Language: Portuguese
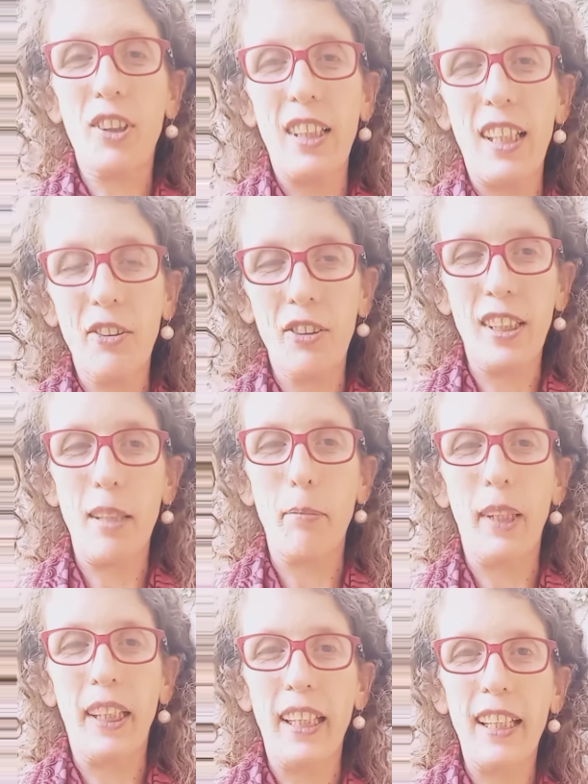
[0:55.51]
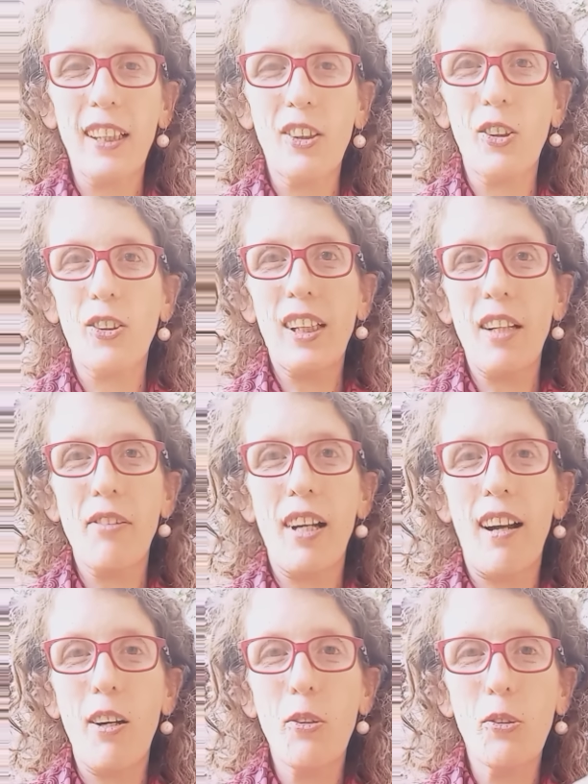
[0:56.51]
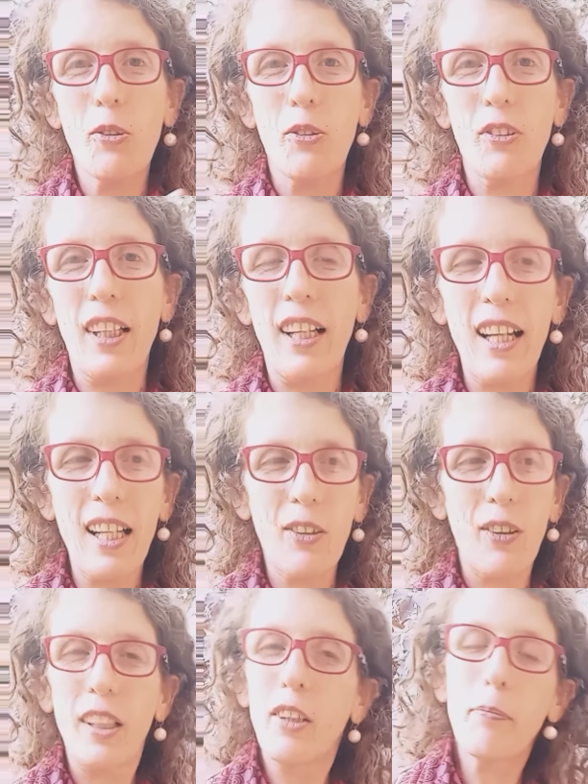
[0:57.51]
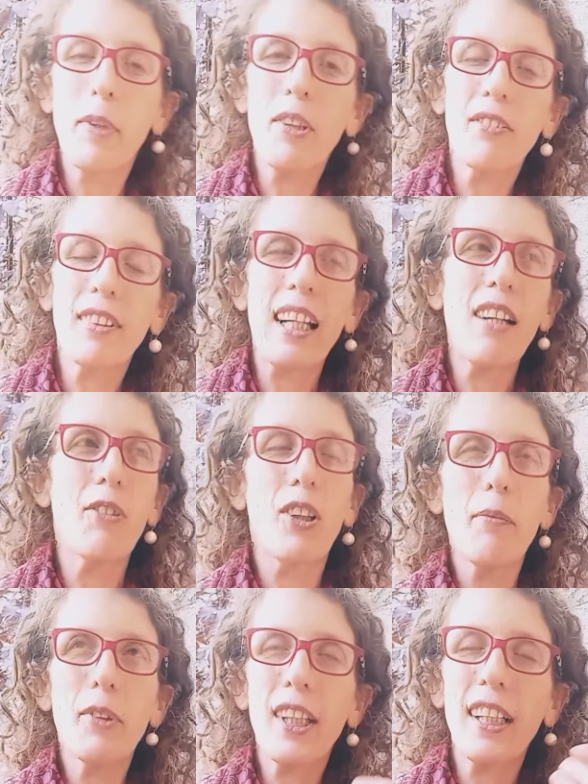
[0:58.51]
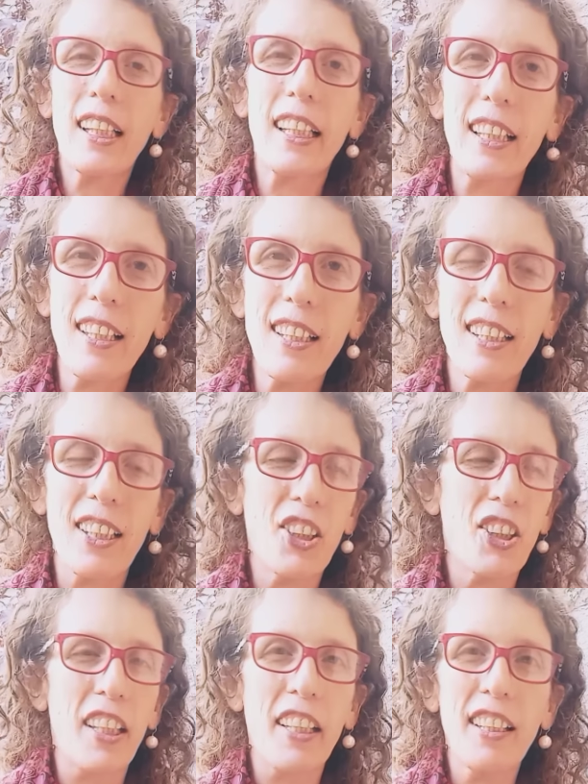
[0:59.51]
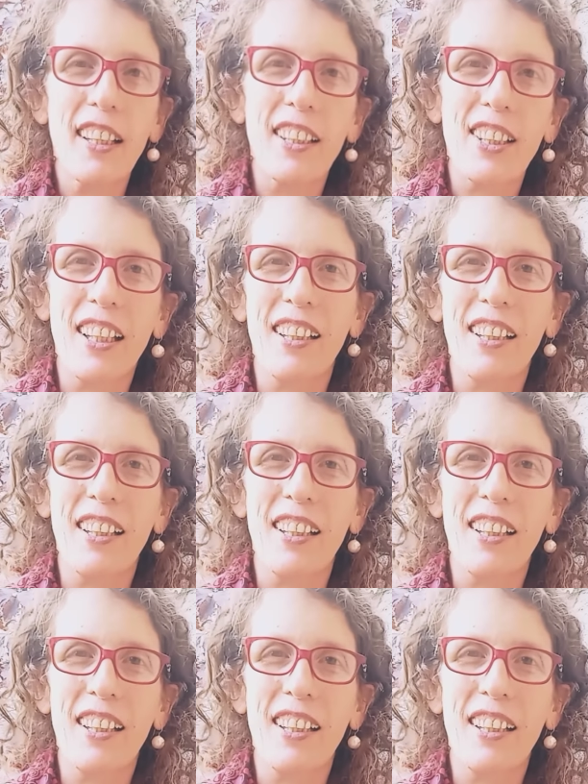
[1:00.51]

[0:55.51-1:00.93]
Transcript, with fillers: os netos na banheira e colocava álcool na água. E eu perguntava, eu lembro que era criança, enxerida já,